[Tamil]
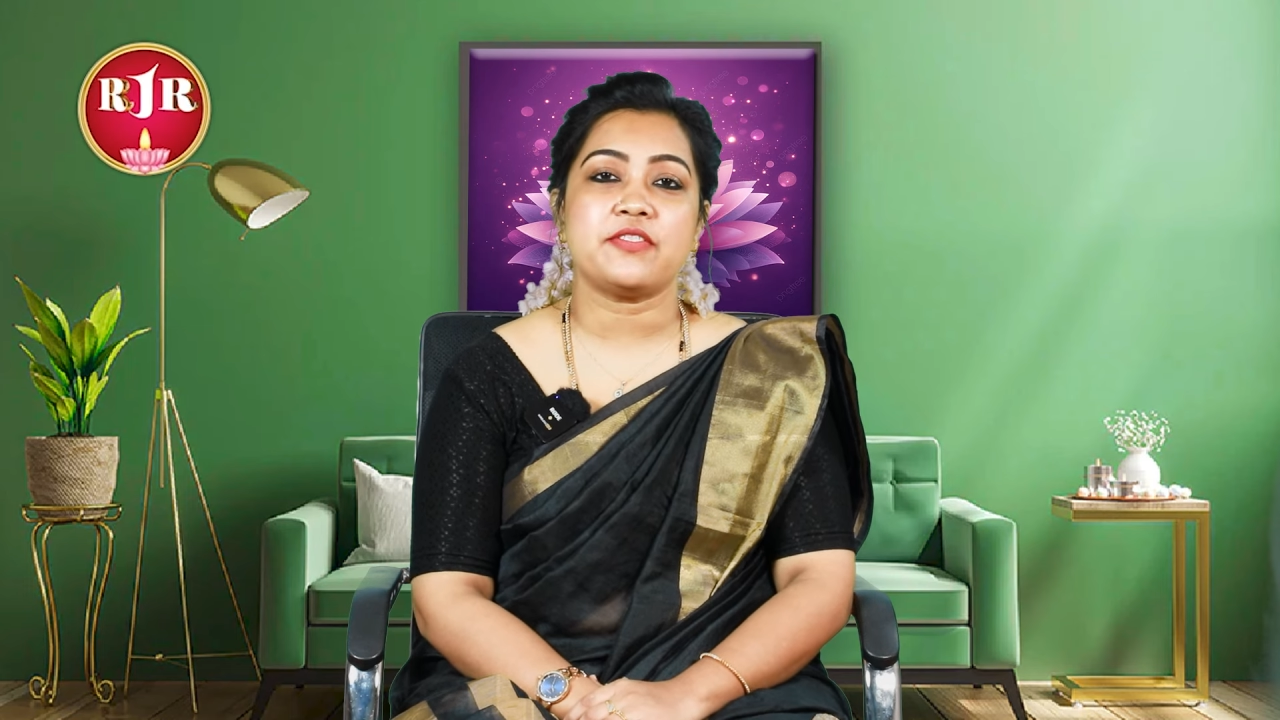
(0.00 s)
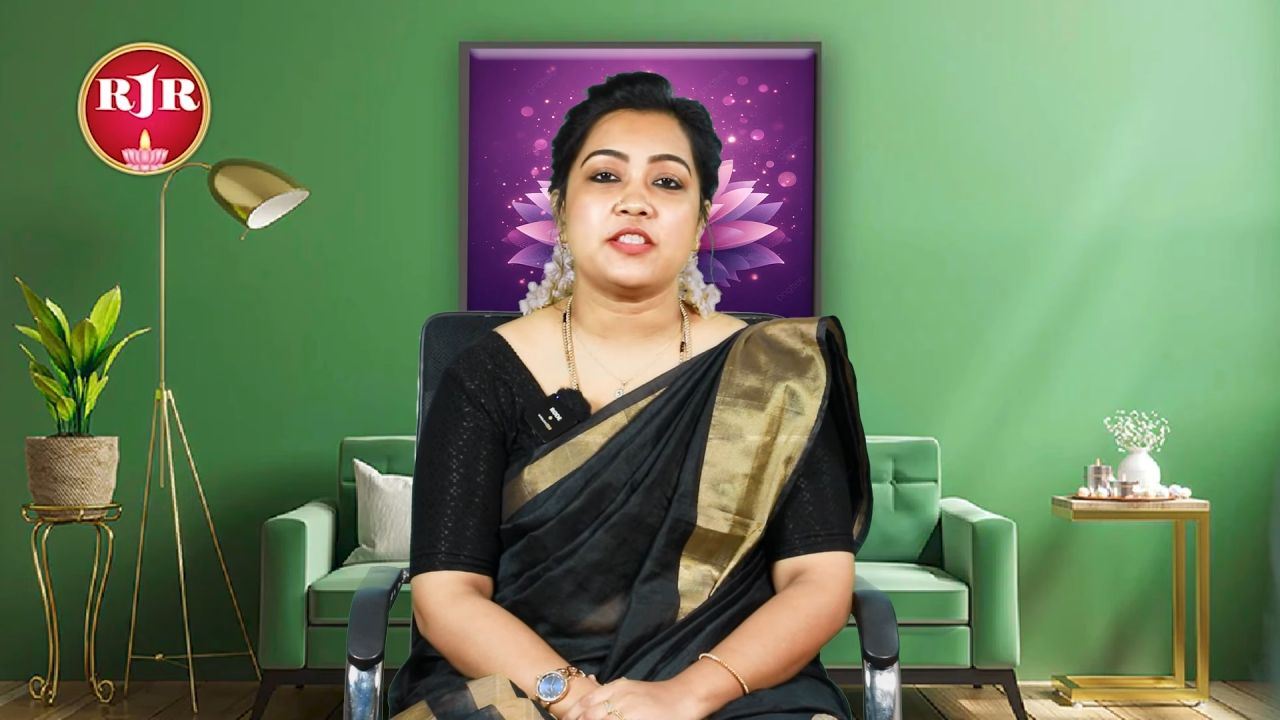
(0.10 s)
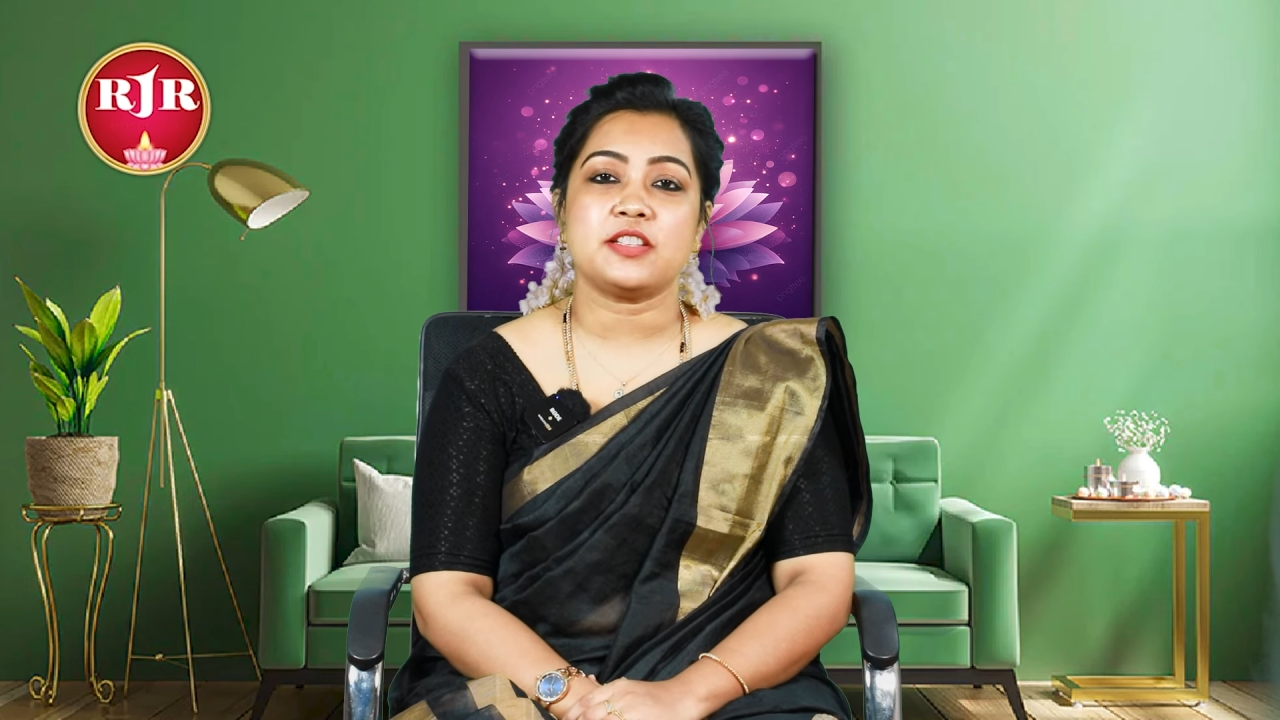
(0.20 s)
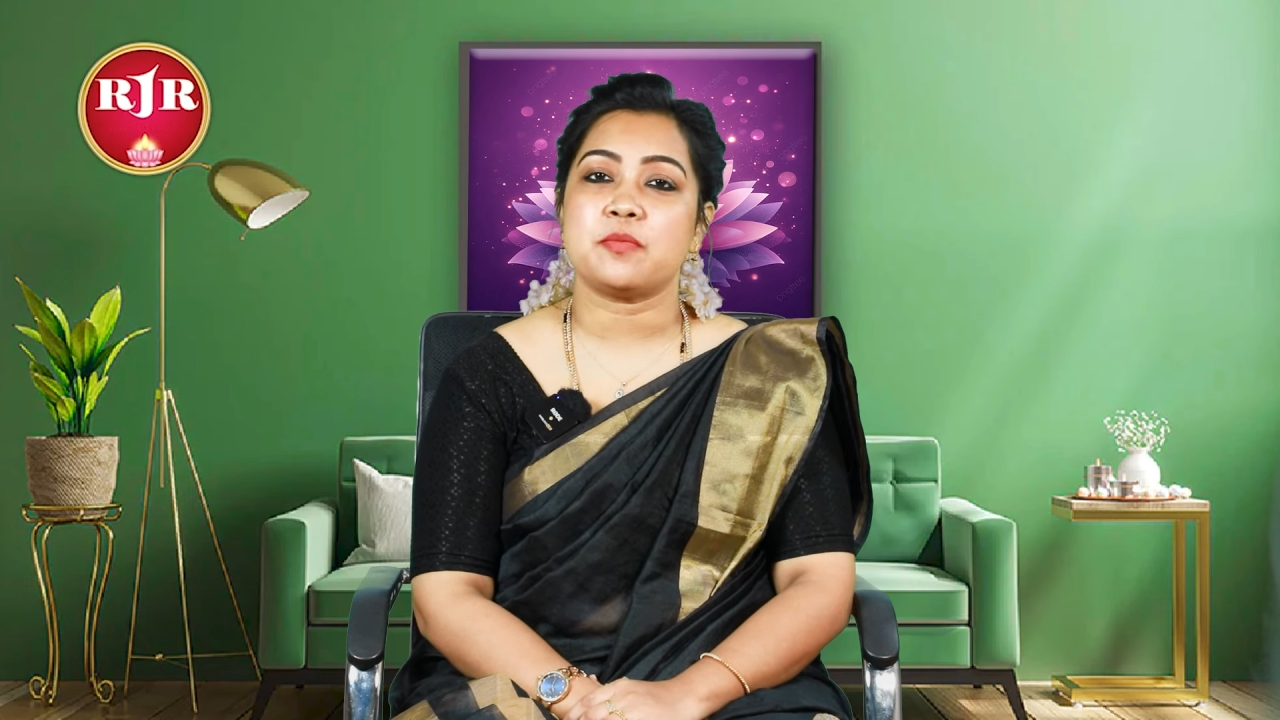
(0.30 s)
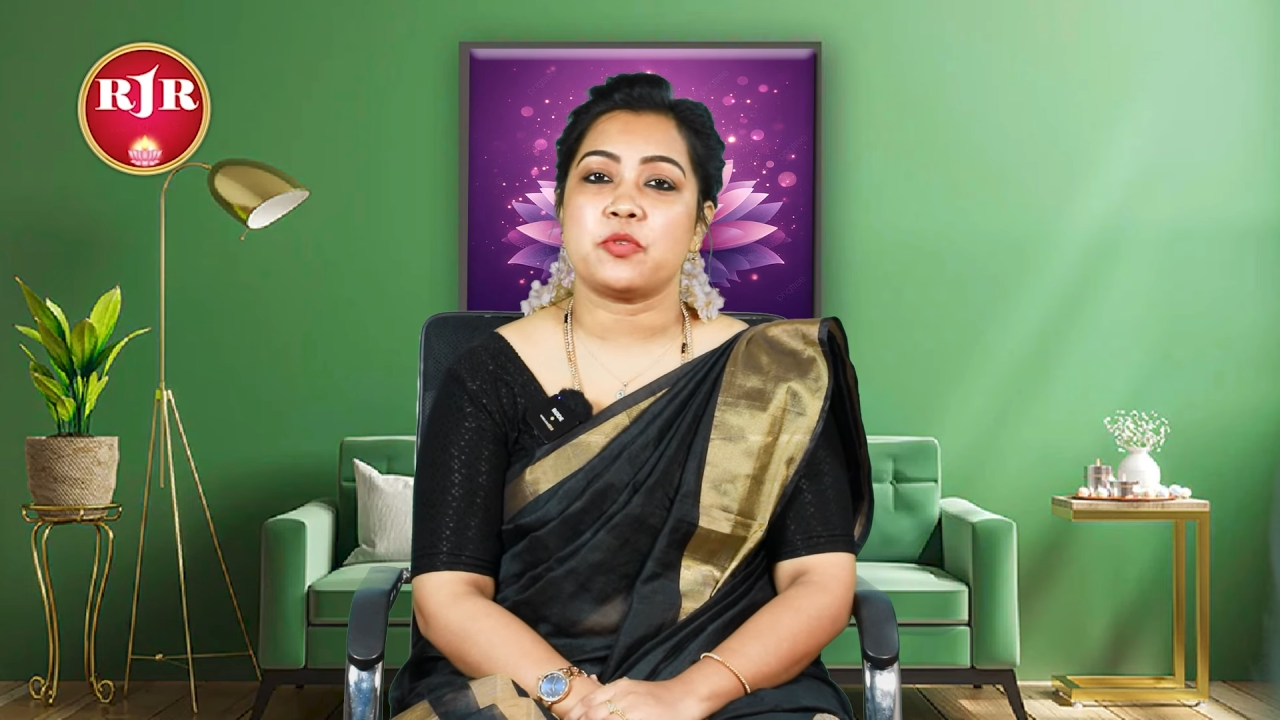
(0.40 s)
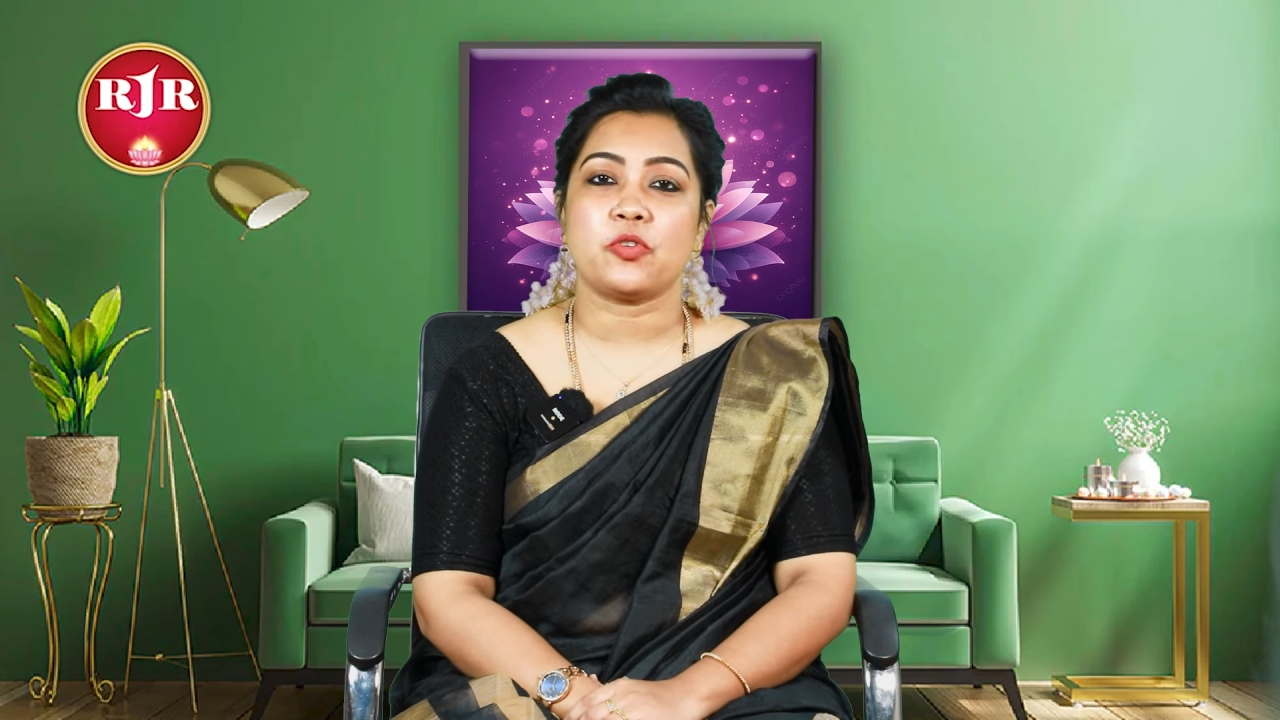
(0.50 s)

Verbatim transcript: வந்து நம்ம